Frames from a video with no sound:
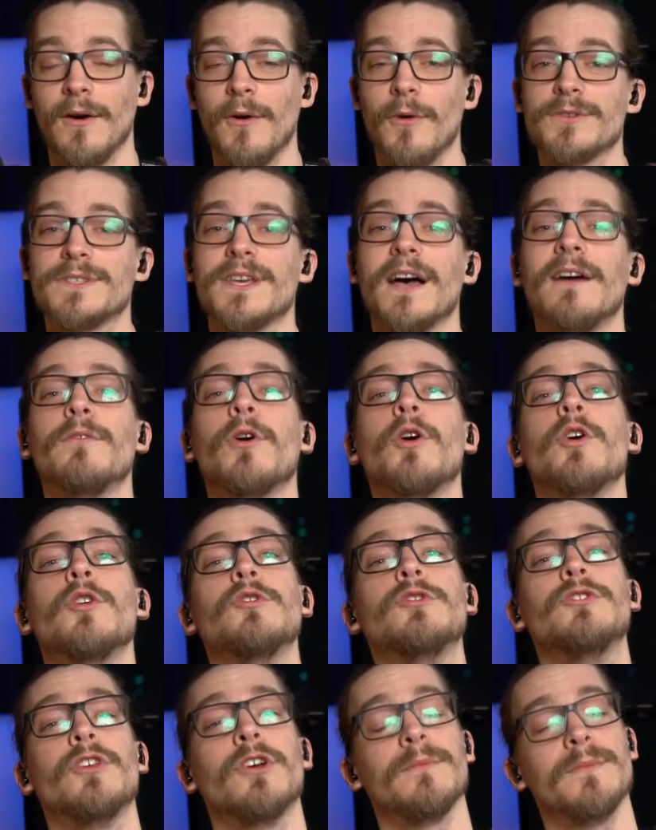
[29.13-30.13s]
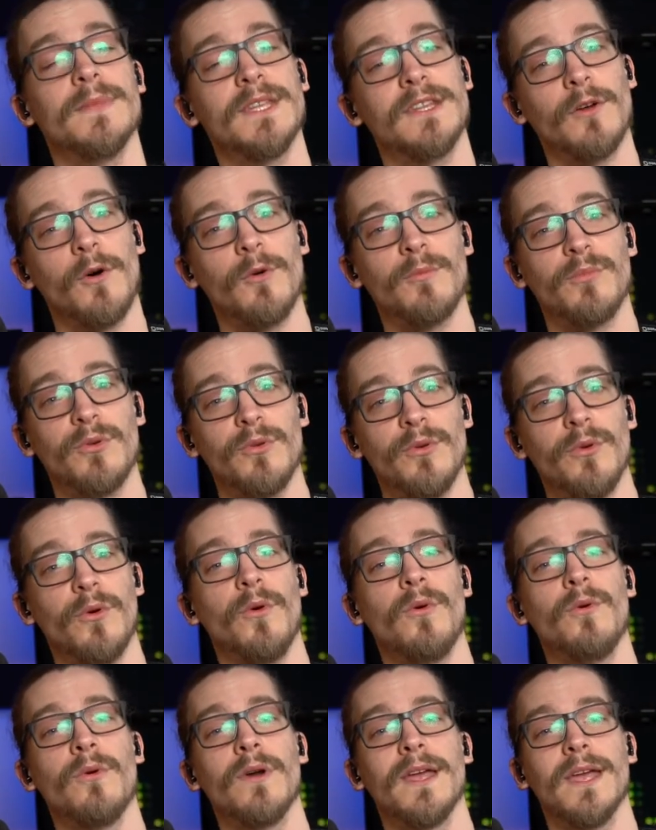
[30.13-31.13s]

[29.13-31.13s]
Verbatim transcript: on s'en va un demi-ton plus haut